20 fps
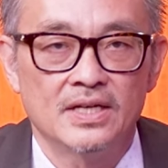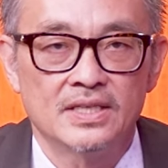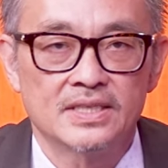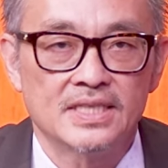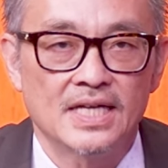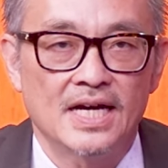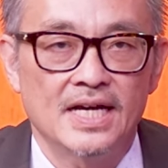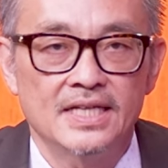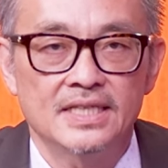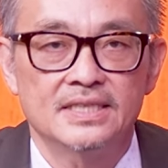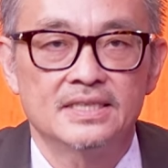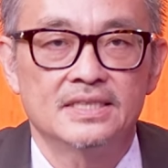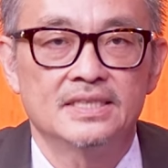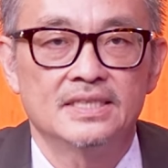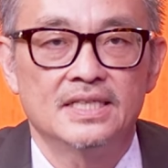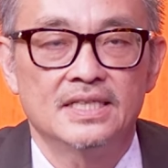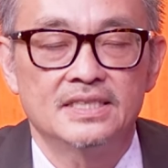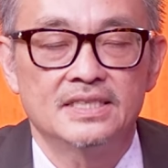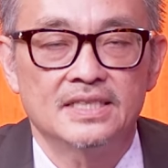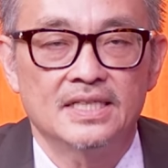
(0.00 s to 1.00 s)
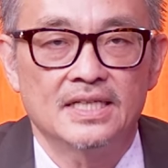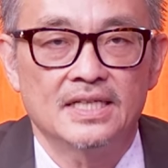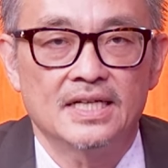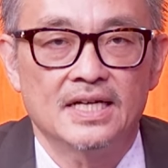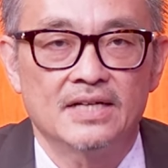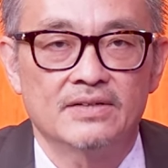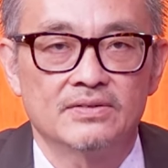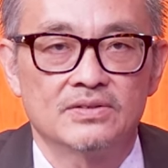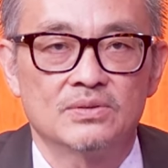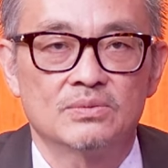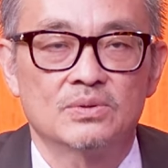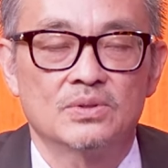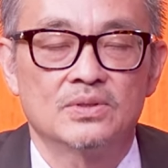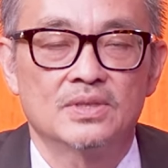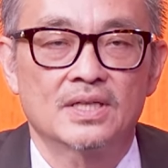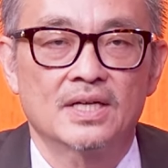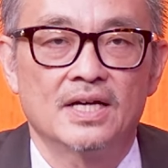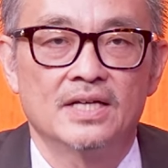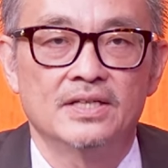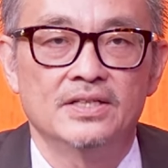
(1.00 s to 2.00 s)
Thái T H A I và chúng tôi
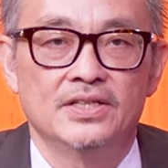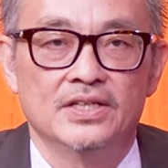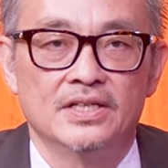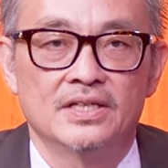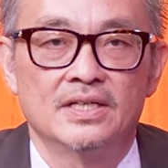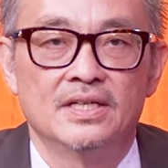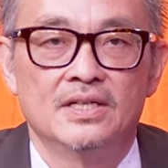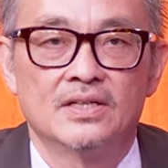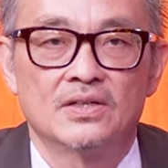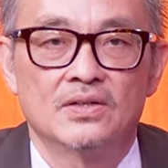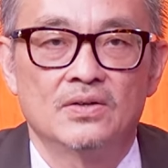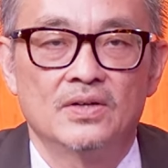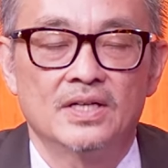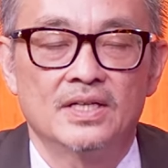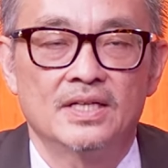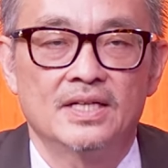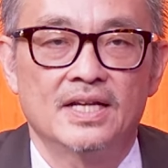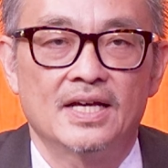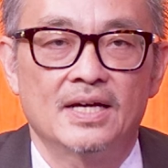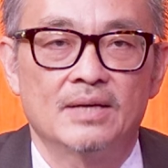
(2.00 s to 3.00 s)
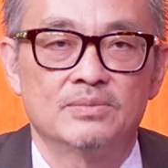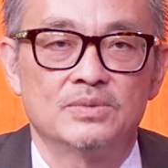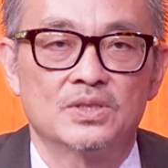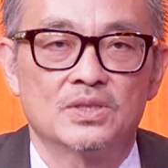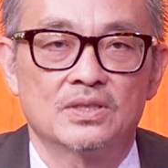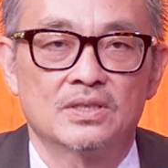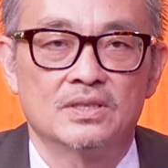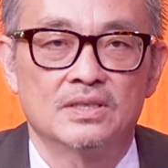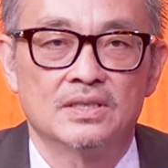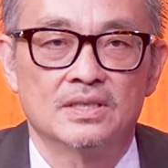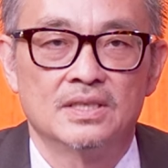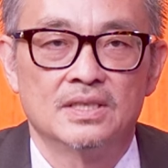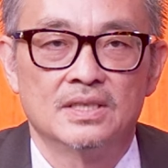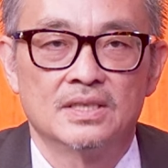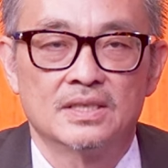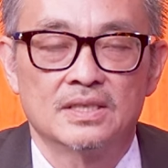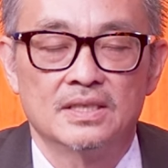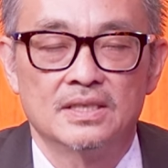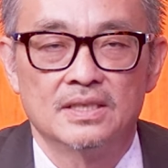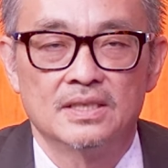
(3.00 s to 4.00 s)
rất là hãnh diện cô ấy đã làm cho
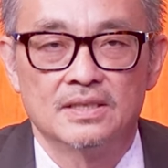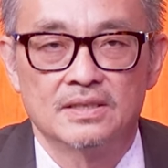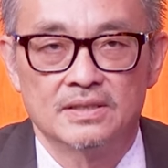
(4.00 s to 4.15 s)
uh,